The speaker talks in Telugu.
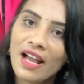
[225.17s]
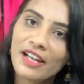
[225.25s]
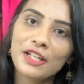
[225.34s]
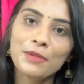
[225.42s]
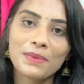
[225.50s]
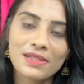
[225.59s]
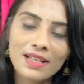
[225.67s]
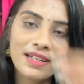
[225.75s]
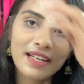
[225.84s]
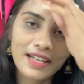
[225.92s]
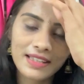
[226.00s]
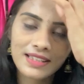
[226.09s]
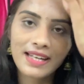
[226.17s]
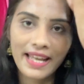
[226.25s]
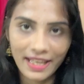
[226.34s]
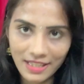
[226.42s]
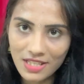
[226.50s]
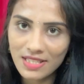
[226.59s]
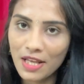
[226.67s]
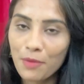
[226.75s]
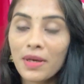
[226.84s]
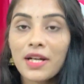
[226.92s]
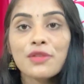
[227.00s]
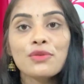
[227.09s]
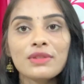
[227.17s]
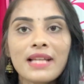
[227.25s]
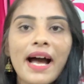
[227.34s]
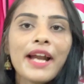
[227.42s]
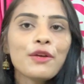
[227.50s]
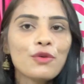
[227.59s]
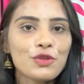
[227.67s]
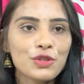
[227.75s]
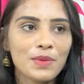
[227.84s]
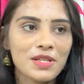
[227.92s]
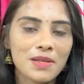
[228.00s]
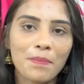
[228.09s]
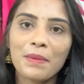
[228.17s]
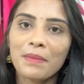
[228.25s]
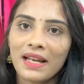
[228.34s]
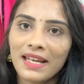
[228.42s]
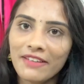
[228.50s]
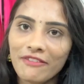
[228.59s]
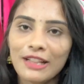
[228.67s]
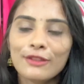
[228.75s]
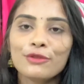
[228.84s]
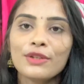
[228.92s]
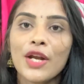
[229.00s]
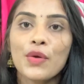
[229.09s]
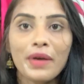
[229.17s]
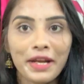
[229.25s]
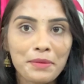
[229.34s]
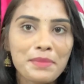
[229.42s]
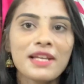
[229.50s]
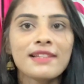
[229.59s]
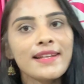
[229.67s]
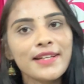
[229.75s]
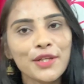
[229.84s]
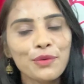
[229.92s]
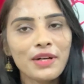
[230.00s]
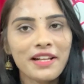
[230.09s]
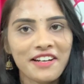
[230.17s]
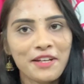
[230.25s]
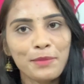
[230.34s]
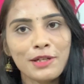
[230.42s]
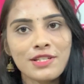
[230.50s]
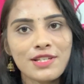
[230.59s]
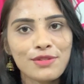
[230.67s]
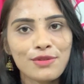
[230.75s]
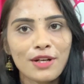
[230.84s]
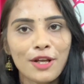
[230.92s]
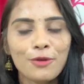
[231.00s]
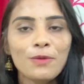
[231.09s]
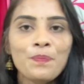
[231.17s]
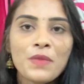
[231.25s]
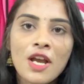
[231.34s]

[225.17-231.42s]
హండ్రెడ్ పర్సెంట్ నేనైతే లైక్ చేశాను అనమాట సో దానికోసం అని చెప్పి మళ్ళీ వెళ్తున్నాను అండ్ మీ అందరికీ కూడా రికమెండ్ చేస్తున్నాను